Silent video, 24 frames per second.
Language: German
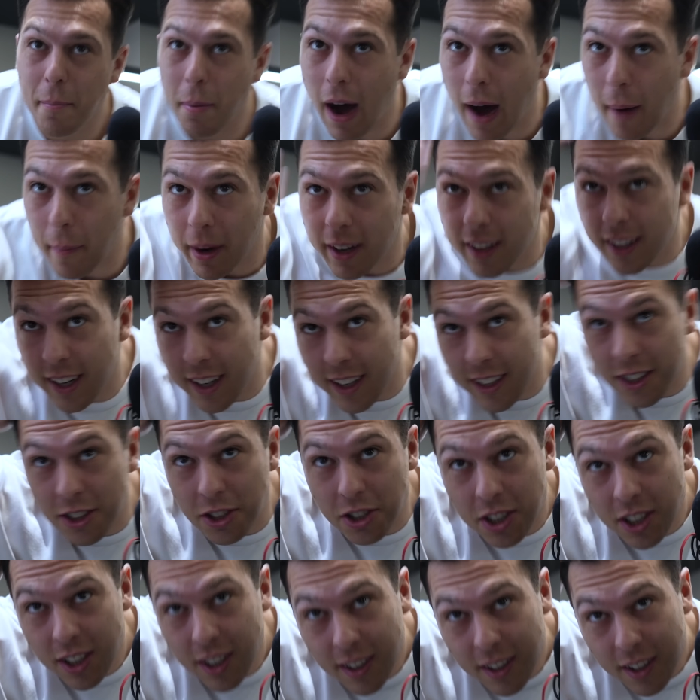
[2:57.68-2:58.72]

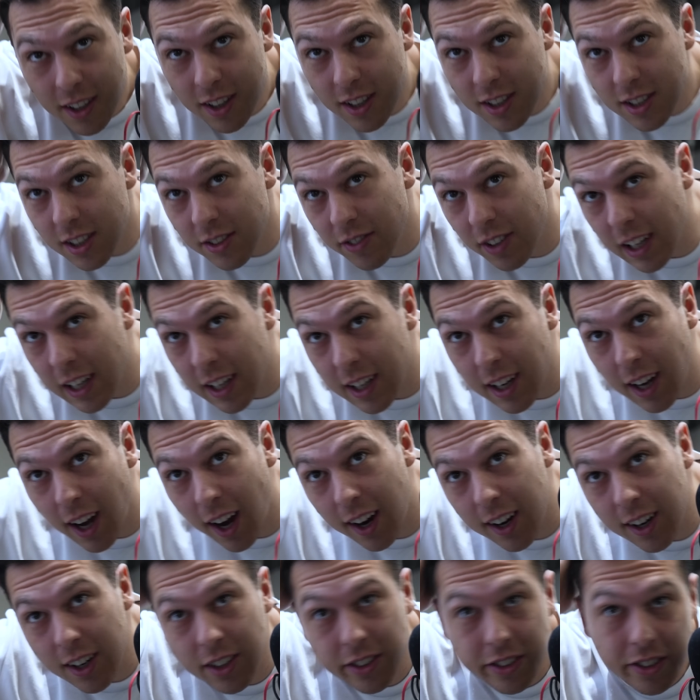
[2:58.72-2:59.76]
barbertechnisch sind wirklich
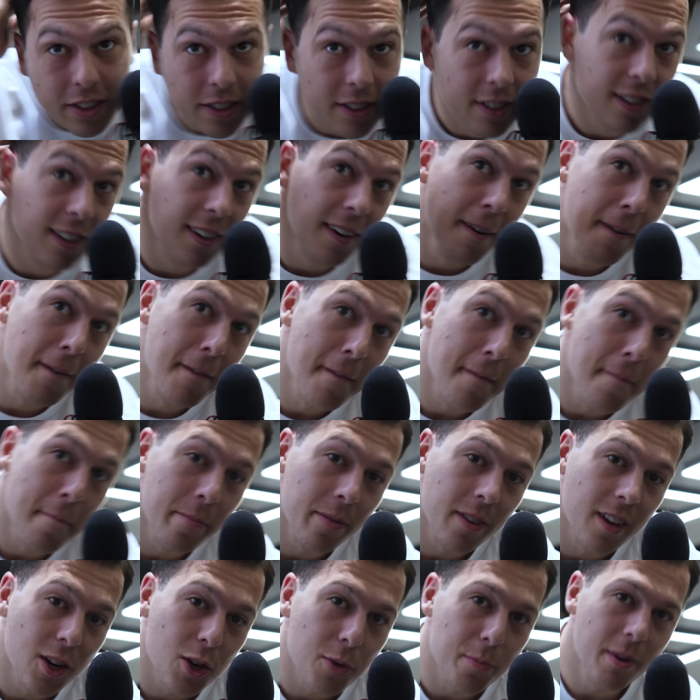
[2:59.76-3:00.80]
kranklos.
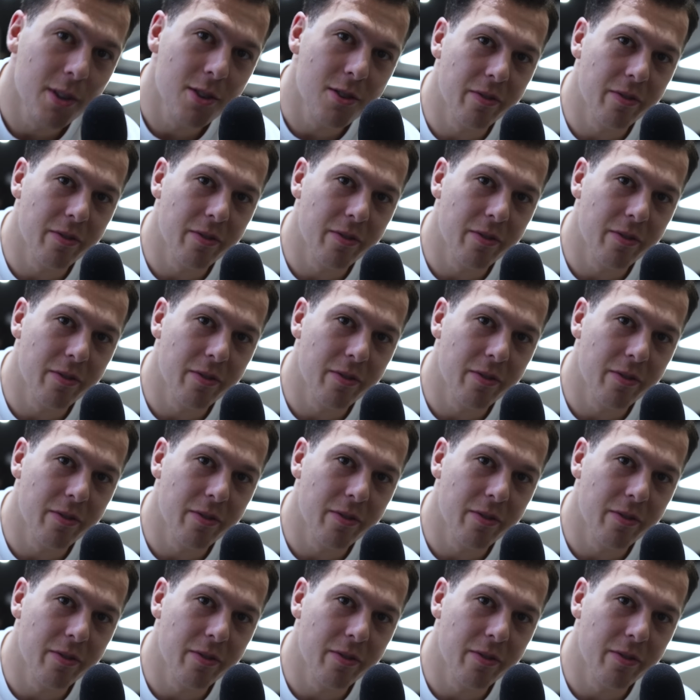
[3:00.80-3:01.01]
Ich bin